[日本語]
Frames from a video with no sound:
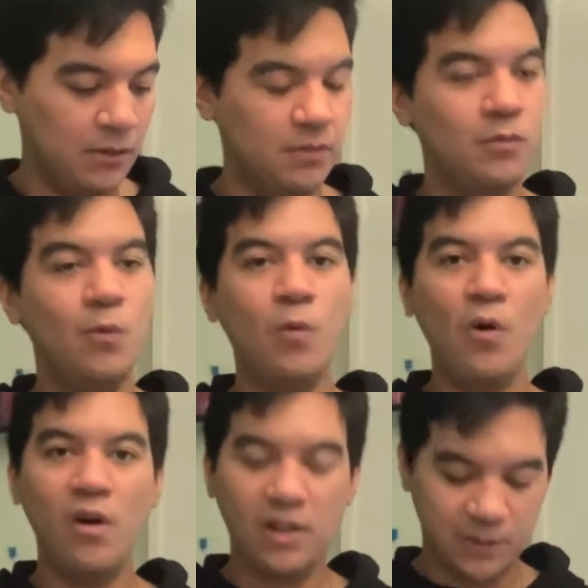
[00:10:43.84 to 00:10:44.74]

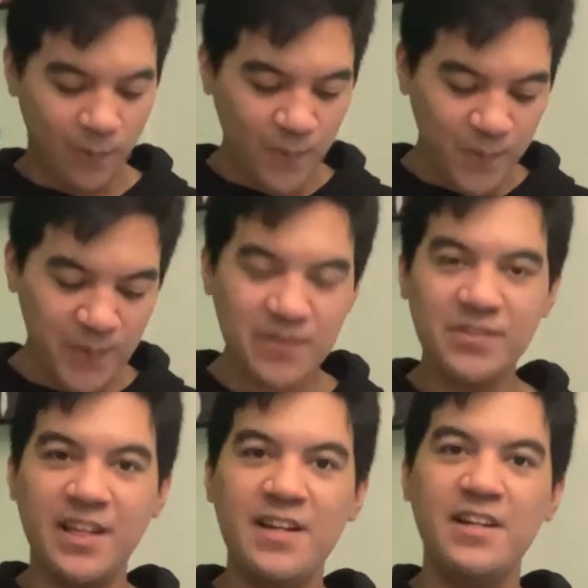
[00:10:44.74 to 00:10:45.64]
のあ、こうい
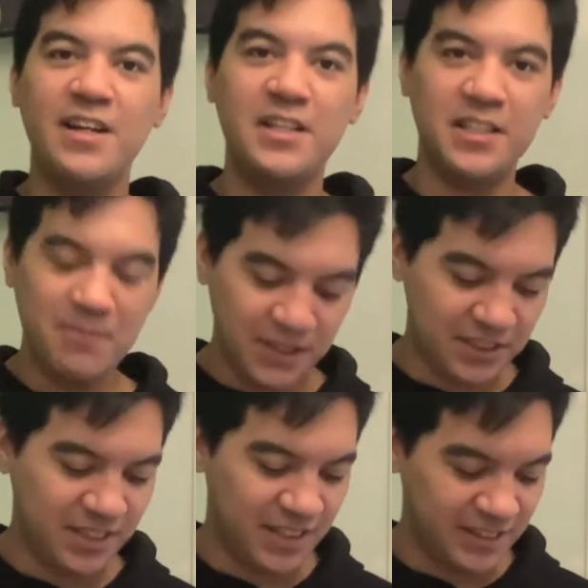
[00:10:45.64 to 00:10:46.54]
う展開来ま
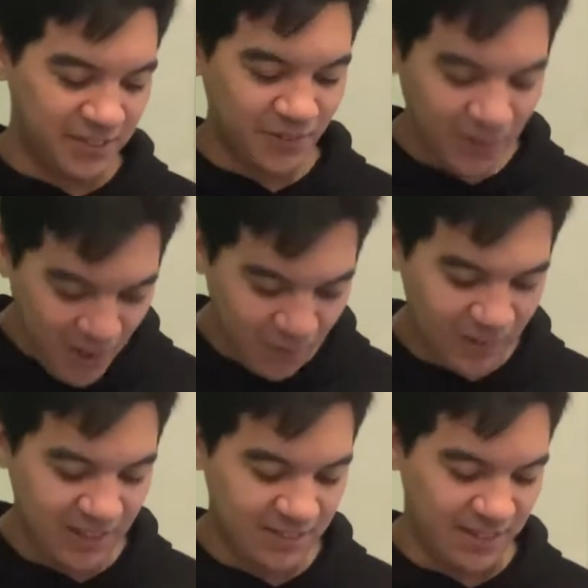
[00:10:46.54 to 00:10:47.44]
したかってとこで終わりです